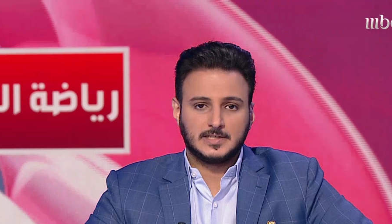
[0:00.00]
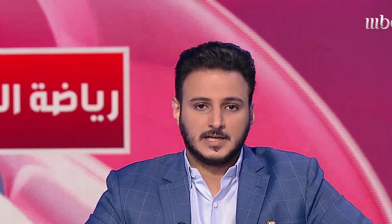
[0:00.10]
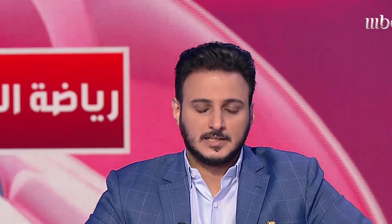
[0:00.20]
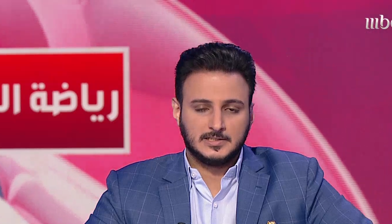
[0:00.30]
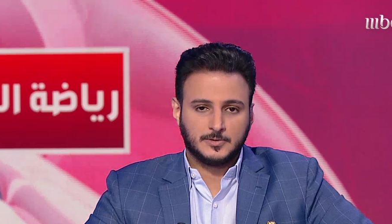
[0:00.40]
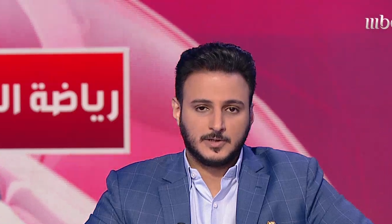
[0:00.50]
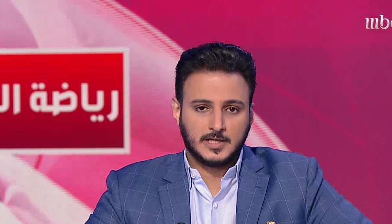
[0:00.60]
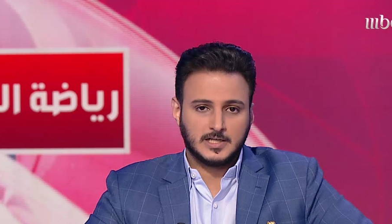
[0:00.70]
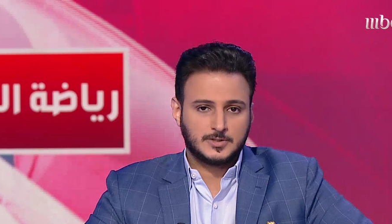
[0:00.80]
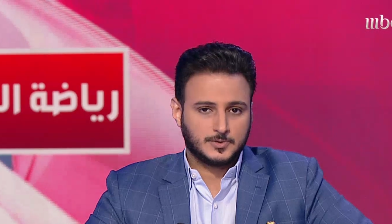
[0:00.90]
الدوري
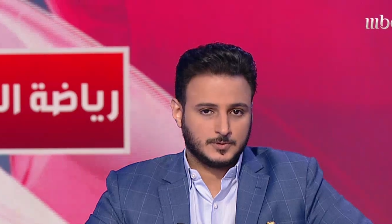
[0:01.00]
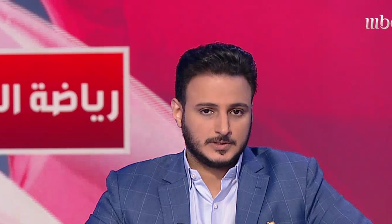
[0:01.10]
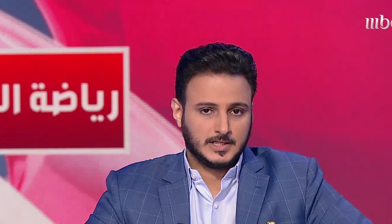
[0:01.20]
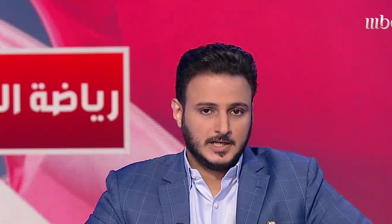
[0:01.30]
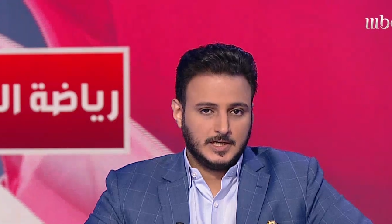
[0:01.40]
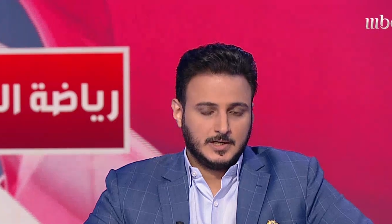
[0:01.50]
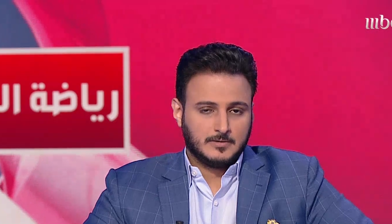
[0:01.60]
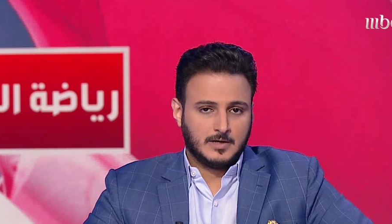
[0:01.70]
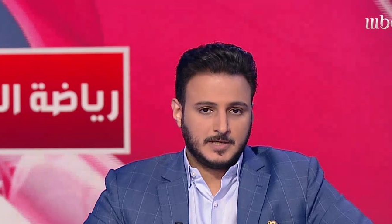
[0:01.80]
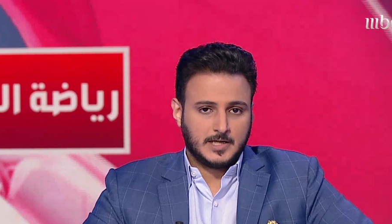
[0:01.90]
السعودي
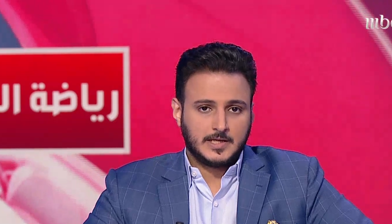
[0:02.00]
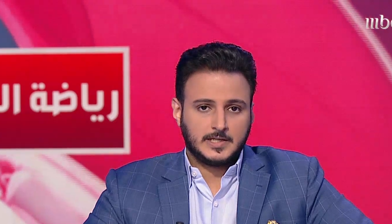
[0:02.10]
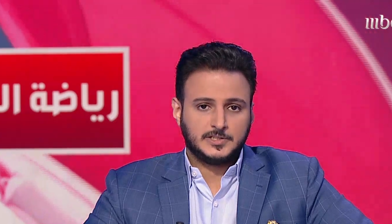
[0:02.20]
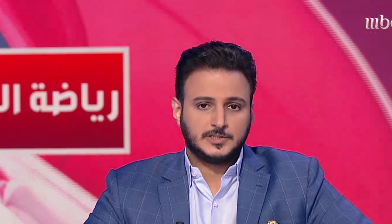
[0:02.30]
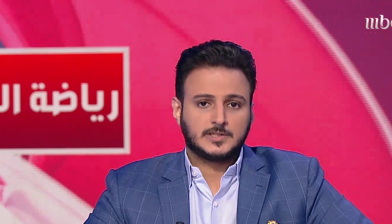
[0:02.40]
وبهذه النتيجة